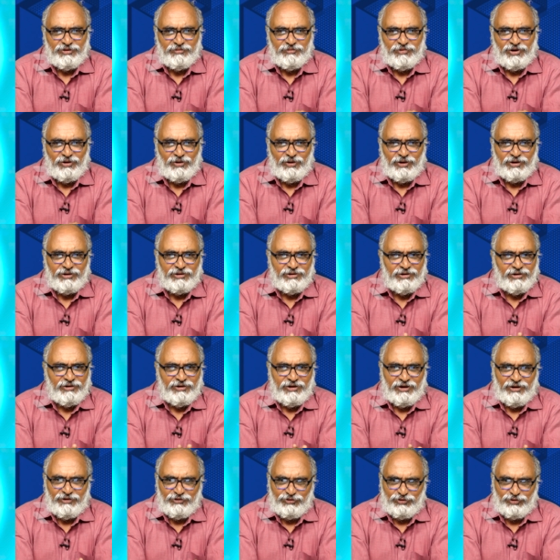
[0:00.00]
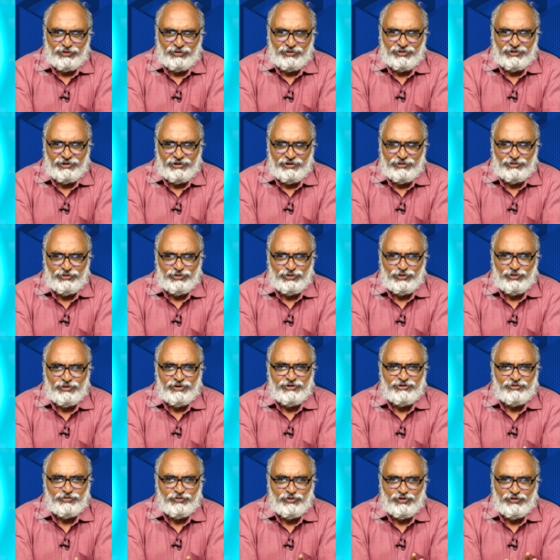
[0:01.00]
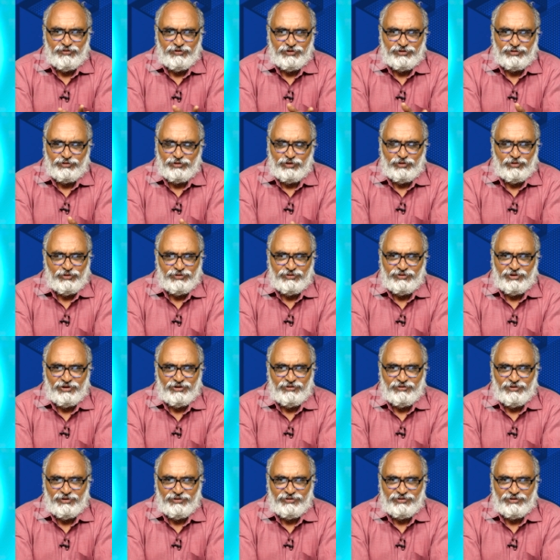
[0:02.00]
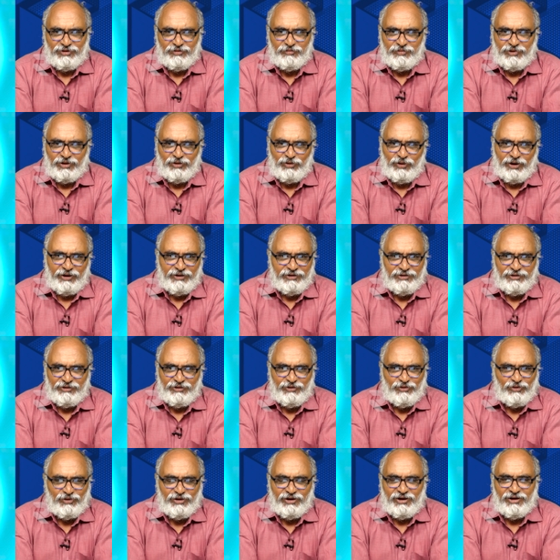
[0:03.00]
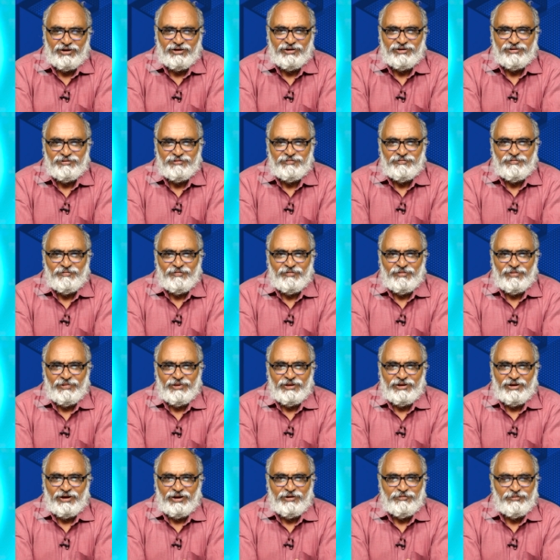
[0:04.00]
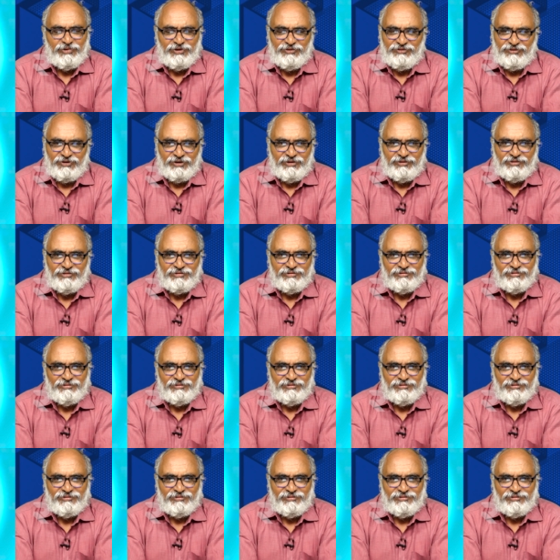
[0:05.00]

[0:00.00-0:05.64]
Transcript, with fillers: సినిమాలో అక్కినే నాగేశ్వరరావు గారు సురేష్ మూవీస్లో వచ్చినటువంటి సినిమాలో ఆయన హీరోగా కనిపించాడు